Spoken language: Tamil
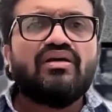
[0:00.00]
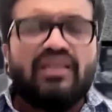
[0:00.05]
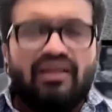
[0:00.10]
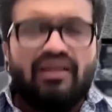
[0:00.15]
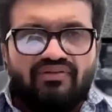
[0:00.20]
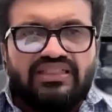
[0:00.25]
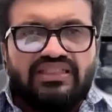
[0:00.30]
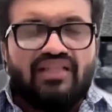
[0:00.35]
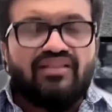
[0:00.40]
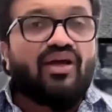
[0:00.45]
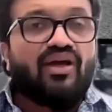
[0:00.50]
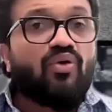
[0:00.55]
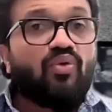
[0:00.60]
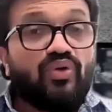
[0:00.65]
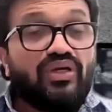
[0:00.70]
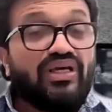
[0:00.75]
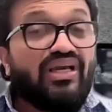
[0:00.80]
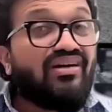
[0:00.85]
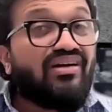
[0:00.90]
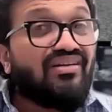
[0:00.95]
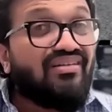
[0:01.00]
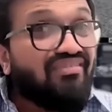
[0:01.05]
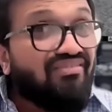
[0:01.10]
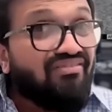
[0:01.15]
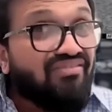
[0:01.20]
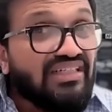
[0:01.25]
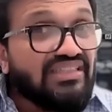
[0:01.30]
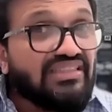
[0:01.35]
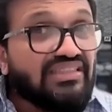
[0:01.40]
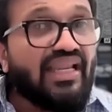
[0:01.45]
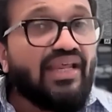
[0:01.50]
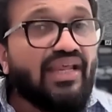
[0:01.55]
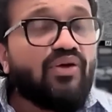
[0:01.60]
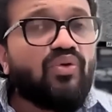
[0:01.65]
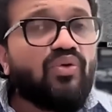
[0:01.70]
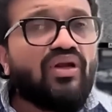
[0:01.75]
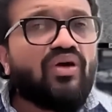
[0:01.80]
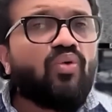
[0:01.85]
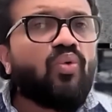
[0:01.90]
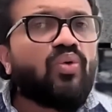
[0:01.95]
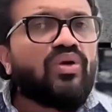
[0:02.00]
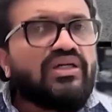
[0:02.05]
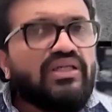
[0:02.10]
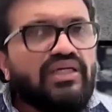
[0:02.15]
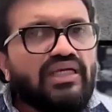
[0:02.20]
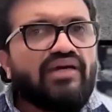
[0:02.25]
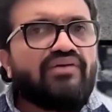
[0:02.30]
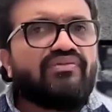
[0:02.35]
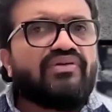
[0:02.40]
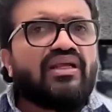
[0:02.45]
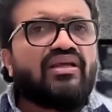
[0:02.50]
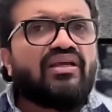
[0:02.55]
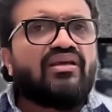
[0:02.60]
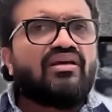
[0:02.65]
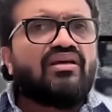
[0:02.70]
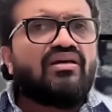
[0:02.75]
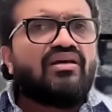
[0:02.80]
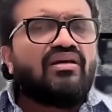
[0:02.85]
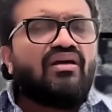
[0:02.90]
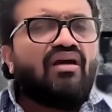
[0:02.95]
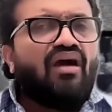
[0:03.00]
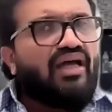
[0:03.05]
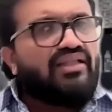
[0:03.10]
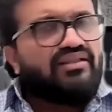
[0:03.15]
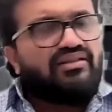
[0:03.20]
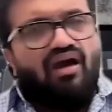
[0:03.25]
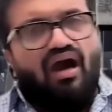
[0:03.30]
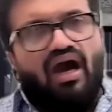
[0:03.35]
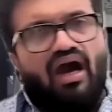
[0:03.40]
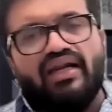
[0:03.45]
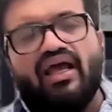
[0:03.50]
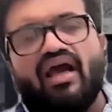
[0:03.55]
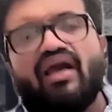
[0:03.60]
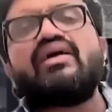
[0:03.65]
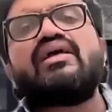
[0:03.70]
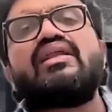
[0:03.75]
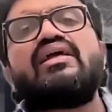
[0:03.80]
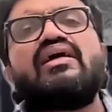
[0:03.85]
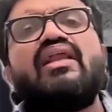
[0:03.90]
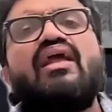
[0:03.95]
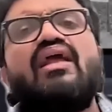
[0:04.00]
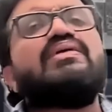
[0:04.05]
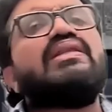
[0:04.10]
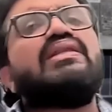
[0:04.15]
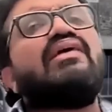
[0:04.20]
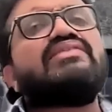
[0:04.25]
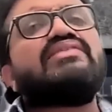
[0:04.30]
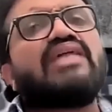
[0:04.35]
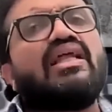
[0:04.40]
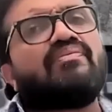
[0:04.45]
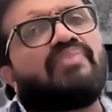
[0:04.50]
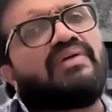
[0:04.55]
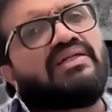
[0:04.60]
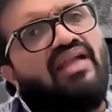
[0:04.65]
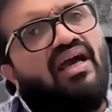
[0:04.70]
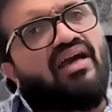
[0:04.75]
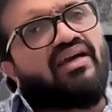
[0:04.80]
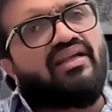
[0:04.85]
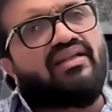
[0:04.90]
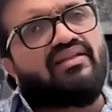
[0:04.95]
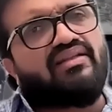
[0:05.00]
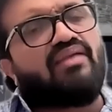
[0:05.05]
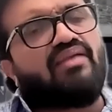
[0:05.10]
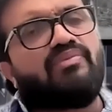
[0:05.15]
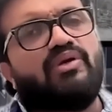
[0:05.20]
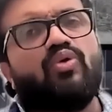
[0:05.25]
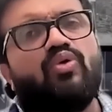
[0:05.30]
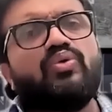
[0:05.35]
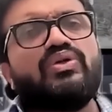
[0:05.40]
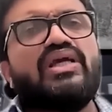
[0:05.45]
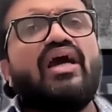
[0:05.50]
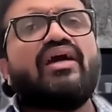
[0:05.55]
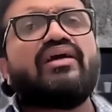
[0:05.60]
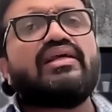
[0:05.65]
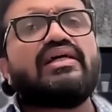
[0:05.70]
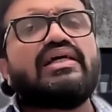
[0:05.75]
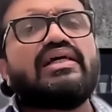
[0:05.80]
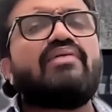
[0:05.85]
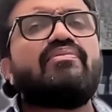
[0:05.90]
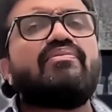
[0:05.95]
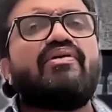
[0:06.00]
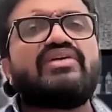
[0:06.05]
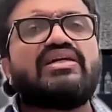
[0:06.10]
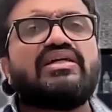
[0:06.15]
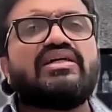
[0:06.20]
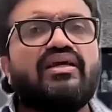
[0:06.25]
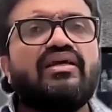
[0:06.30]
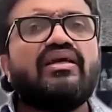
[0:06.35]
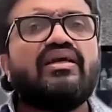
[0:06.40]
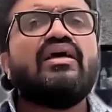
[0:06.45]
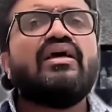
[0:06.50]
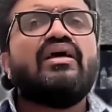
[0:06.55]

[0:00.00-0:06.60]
இல்லாவிட்டால் தங்களுடைய வீட்டிலே உள்ள ஒரு இளையவரை அது ஆணாக இருக்கலாம் இல்லாவிட்டால் பெண்ணாக இருந்தால் பிக்குனியாக இருக்கலாம் அவர்களை